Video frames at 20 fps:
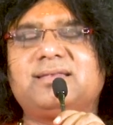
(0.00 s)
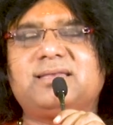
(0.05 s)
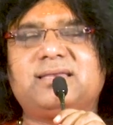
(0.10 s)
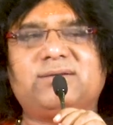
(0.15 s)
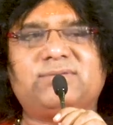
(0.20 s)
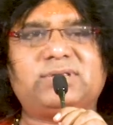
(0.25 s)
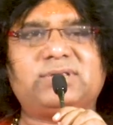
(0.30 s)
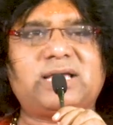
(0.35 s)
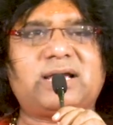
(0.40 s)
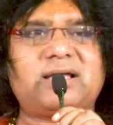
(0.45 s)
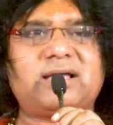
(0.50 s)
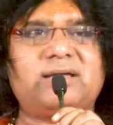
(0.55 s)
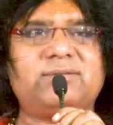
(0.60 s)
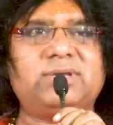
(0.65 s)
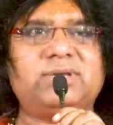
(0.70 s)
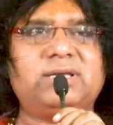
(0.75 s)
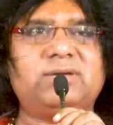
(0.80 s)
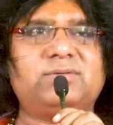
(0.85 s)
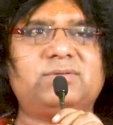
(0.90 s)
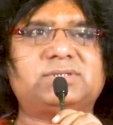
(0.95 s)
जब तक
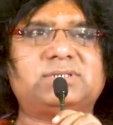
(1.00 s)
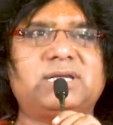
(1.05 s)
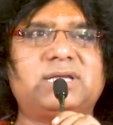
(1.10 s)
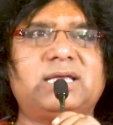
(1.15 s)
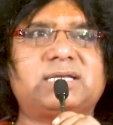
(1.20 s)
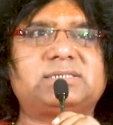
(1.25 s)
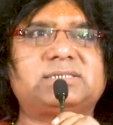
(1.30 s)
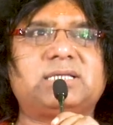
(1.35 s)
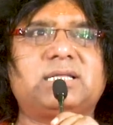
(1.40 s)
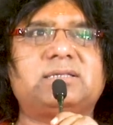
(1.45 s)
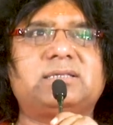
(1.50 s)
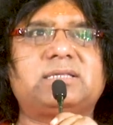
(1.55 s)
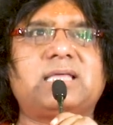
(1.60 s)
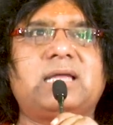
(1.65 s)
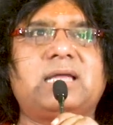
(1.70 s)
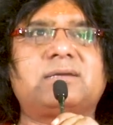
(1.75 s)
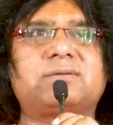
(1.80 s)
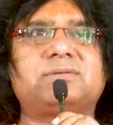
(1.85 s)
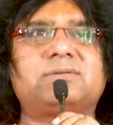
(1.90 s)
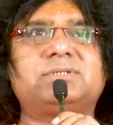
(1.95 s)
अभी उसने एक
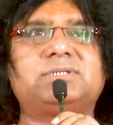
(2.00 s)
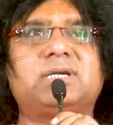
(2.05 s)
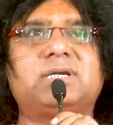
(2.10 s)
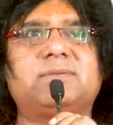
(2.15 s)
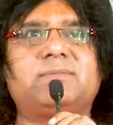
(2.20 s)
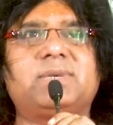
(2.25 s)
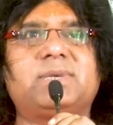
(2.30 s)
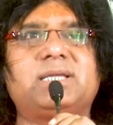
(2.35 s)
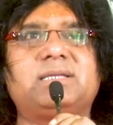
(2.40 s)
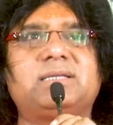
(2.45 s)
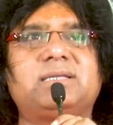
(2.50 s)
संतान को जन्म नहीं